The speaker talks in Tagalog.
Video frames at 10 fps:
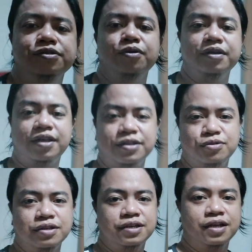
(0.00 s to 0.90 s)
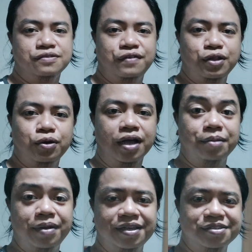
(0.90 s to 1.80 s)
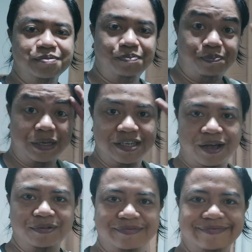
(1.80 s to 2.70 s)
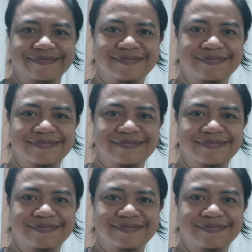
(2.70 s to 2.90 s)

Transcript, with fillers: so kita-kits ulit sa next video. God bless. Peace out.